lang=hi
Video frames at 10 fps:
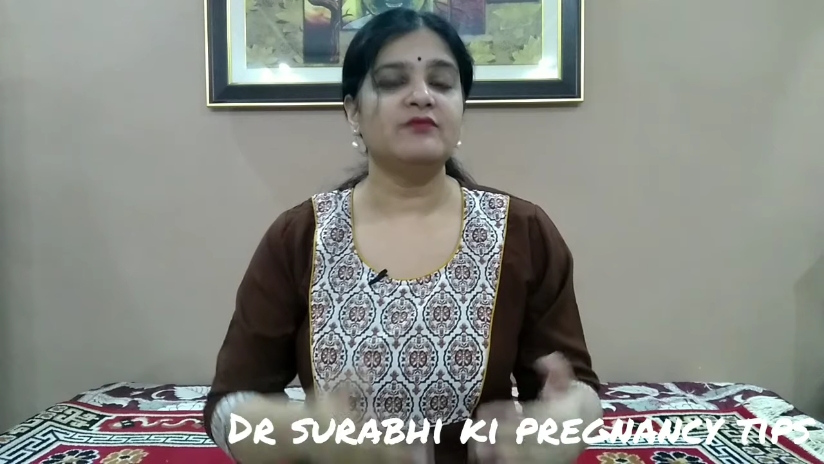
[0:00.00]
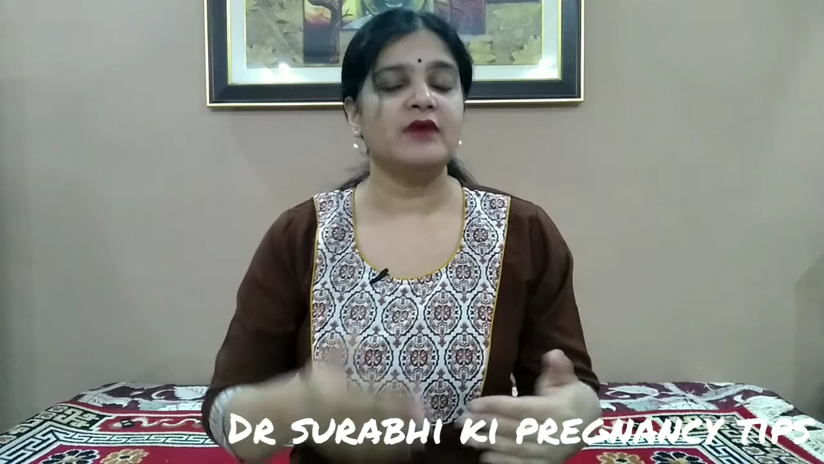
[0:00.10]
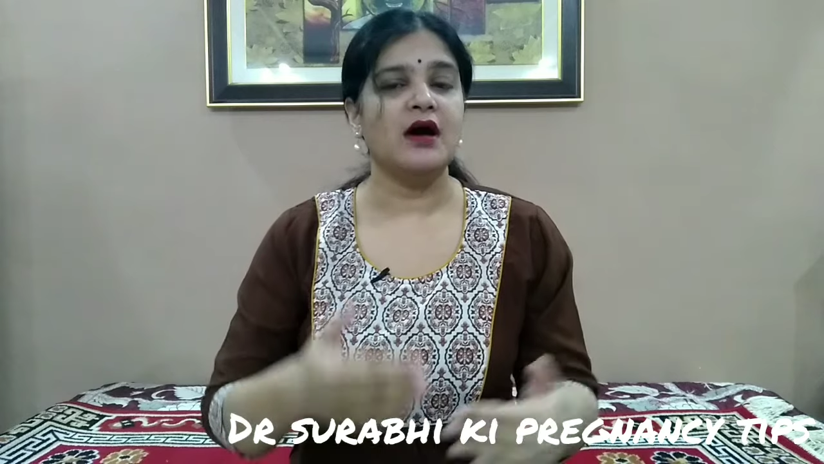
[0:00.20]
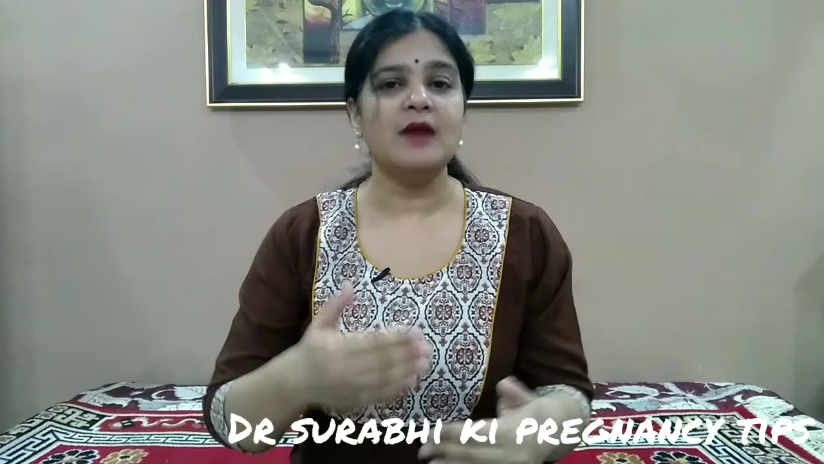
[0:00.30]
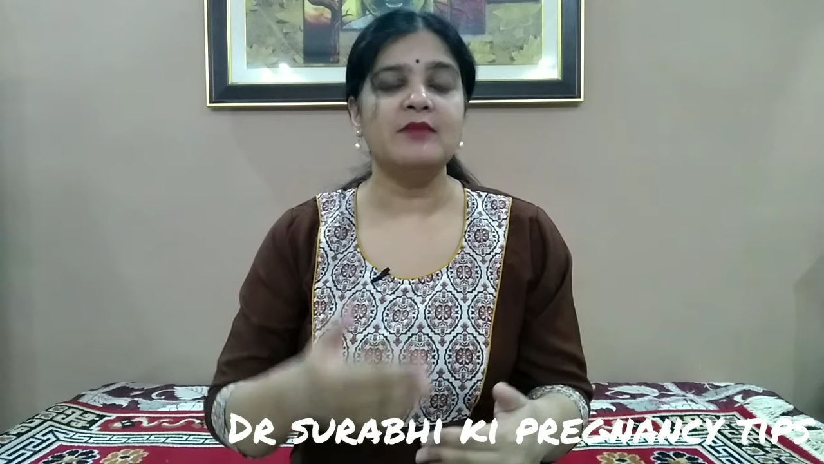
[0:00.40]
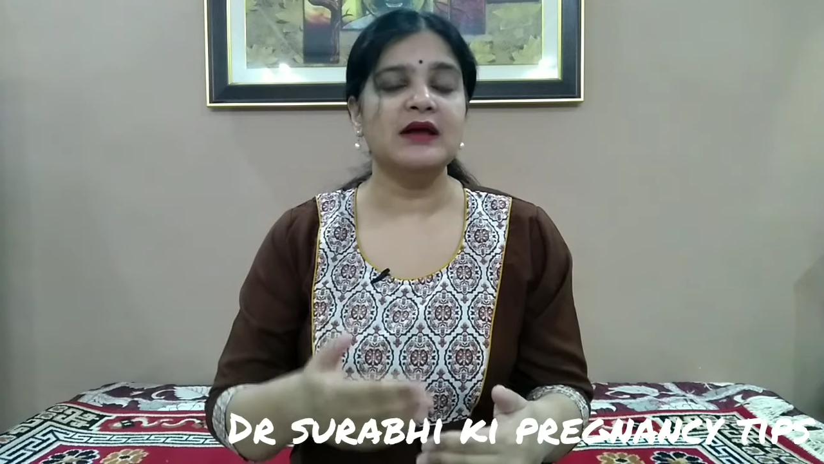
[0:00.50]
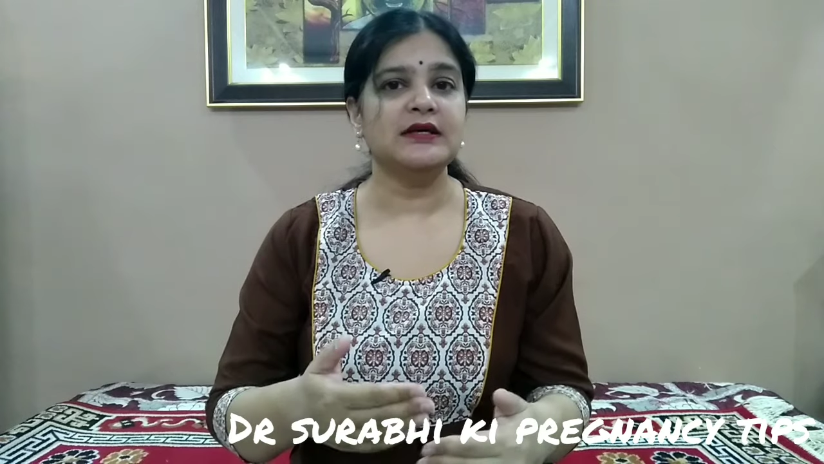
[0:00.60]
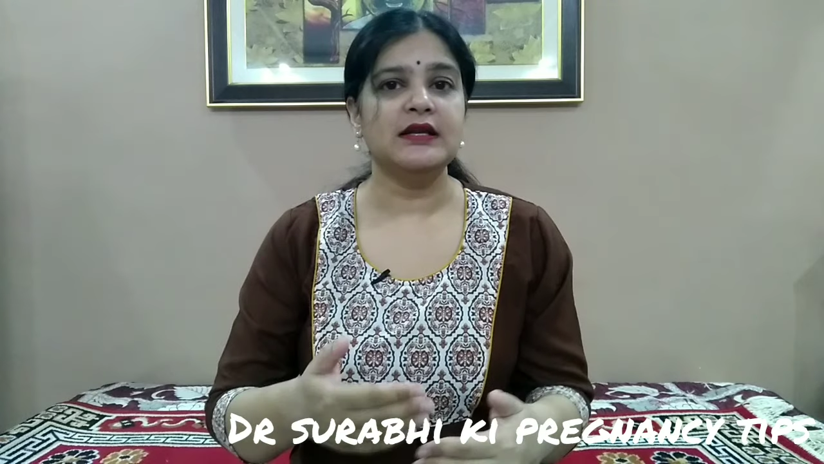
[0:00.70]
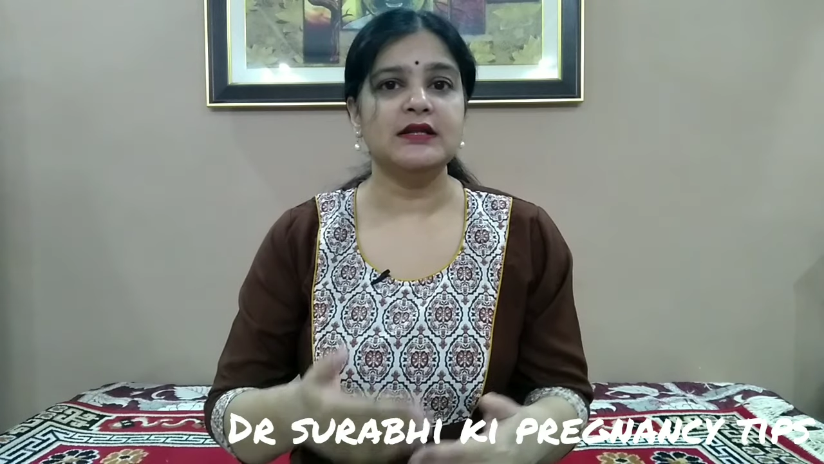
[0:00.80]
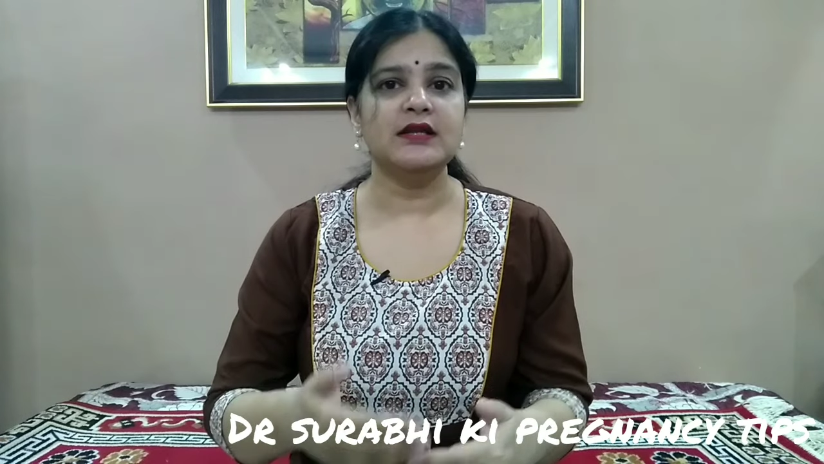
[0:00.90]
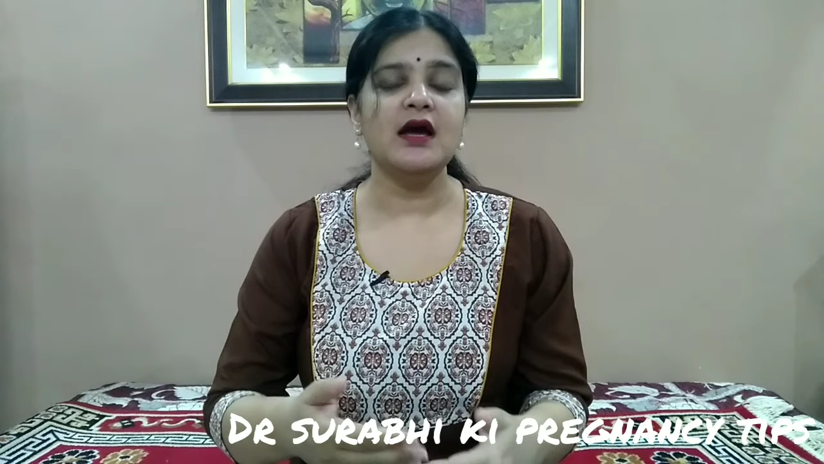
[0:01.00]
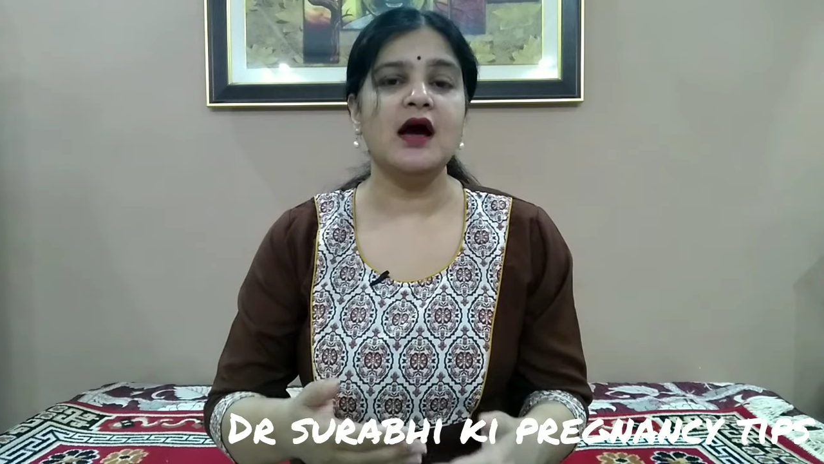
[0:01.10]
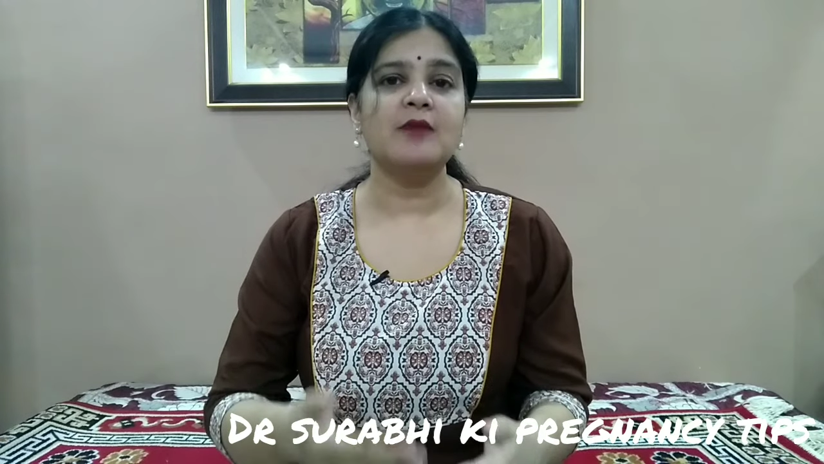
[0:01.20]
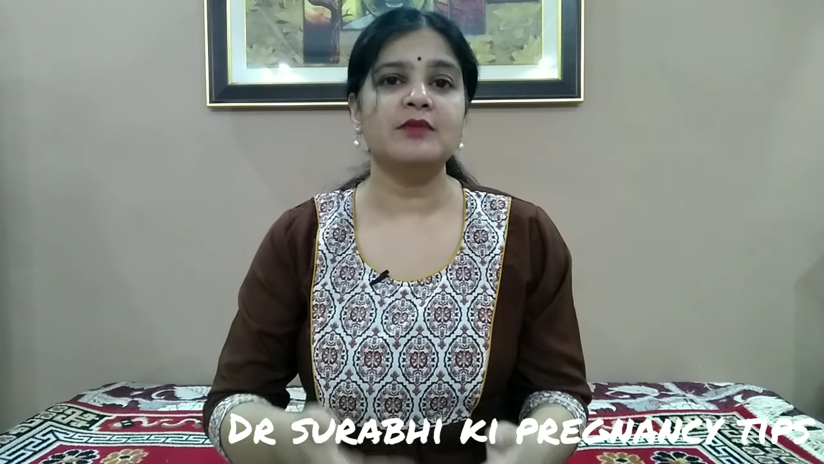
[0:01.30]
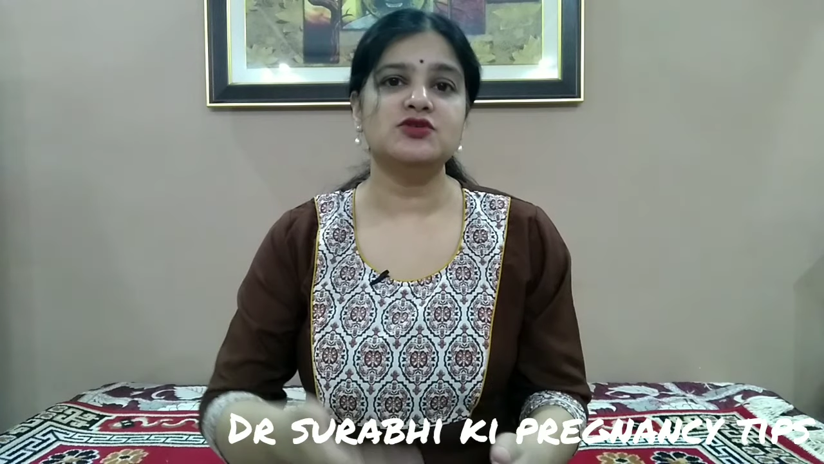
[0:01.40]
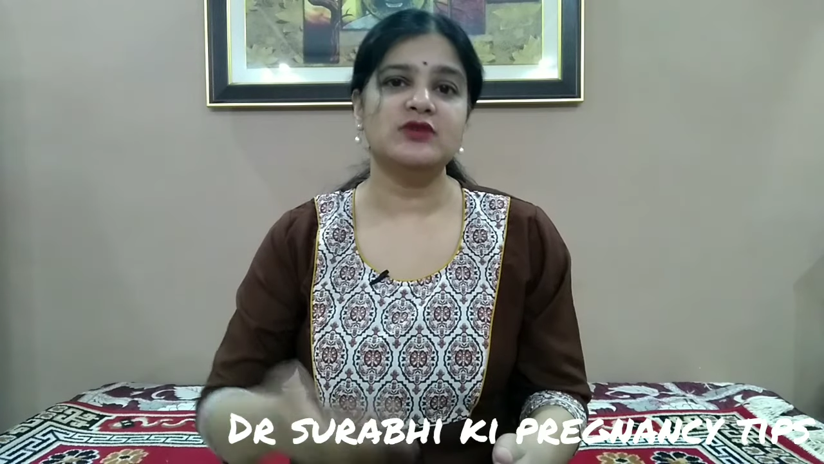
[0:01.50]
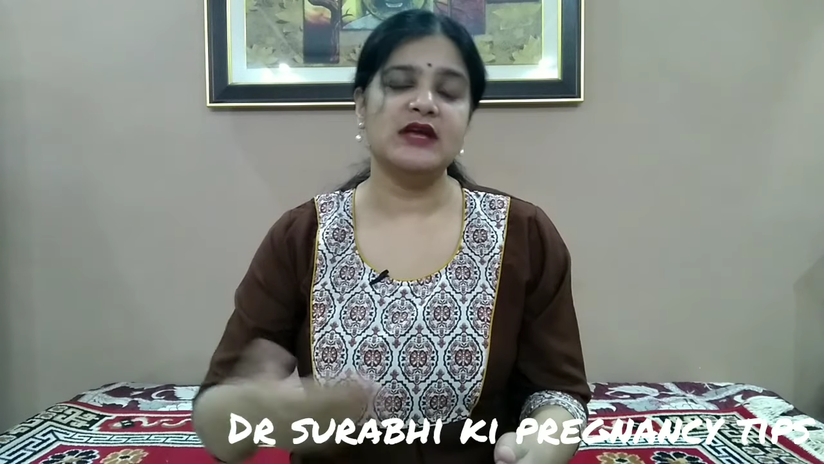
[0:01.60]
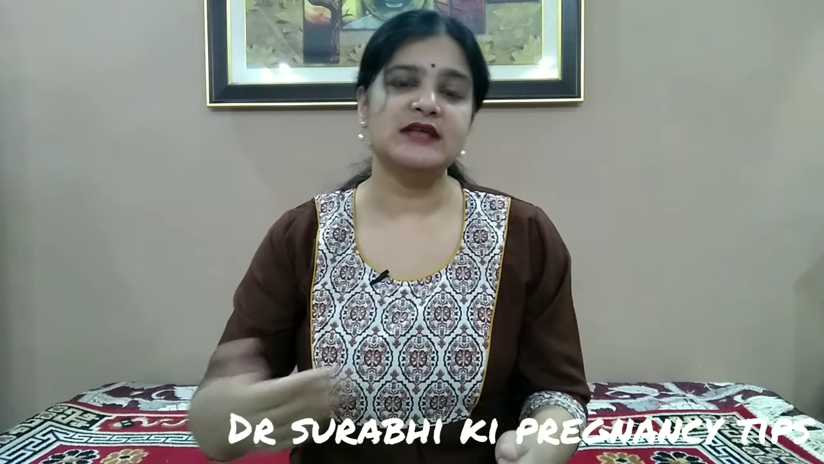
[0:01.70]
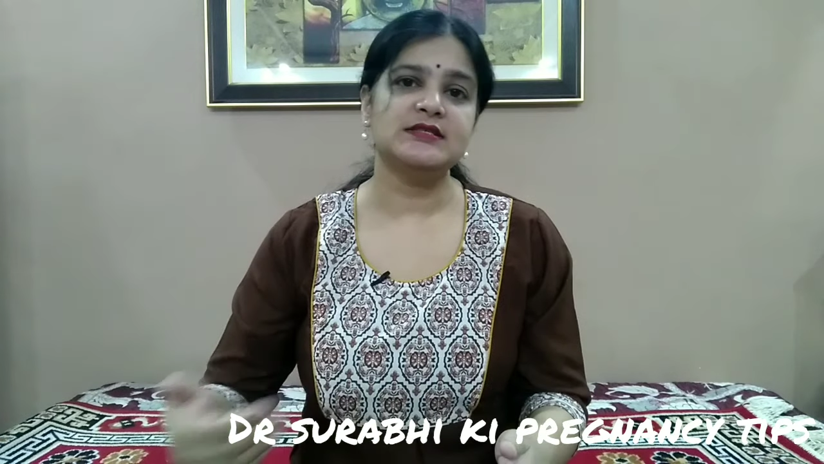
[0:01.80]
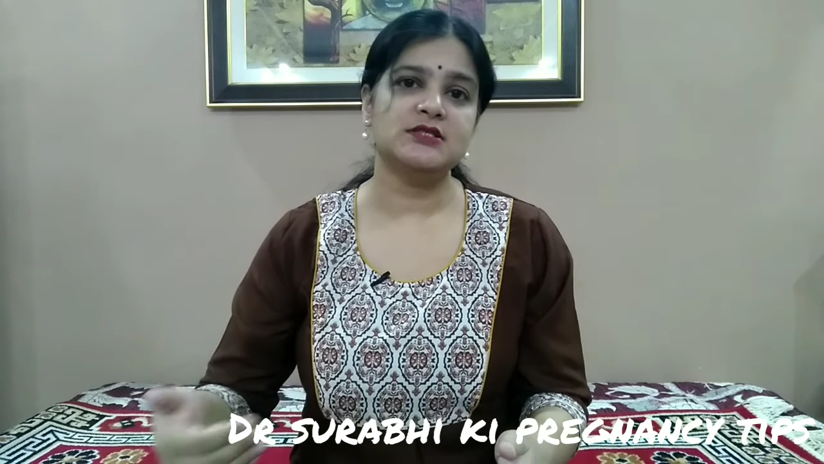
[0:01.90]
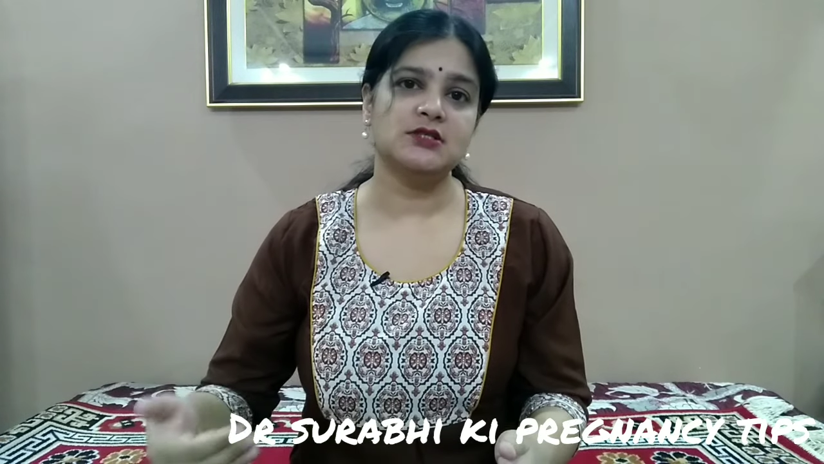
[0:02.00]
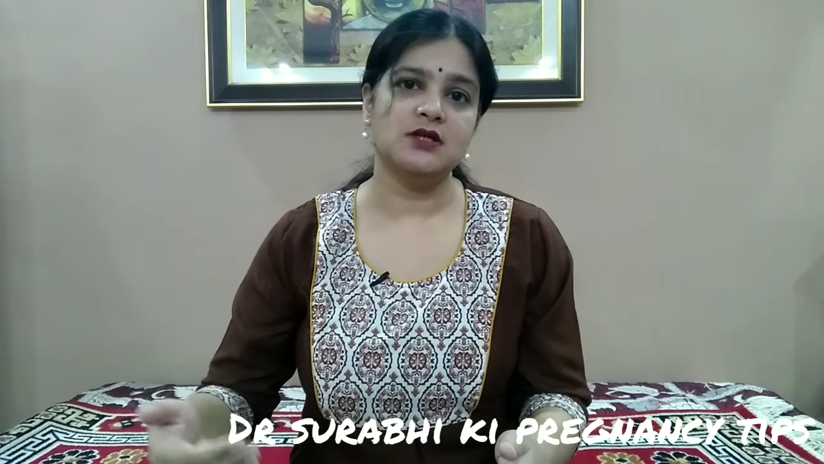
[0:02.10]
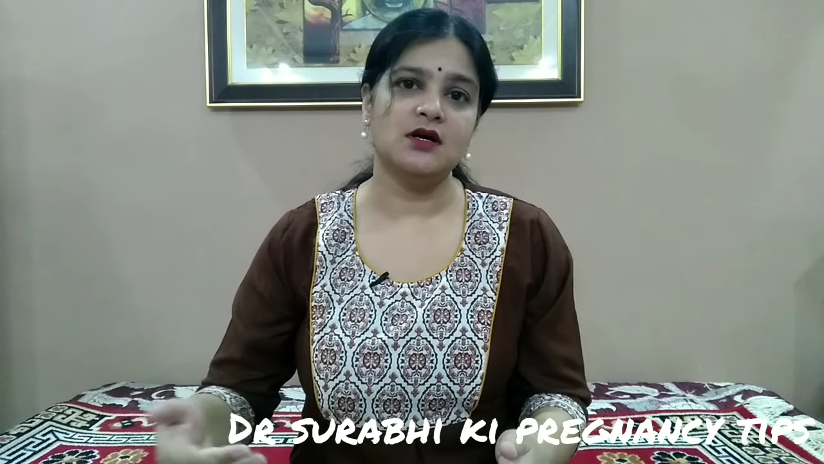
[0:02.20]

अब बात कर लेते हैं आपका जो नेक्स्ट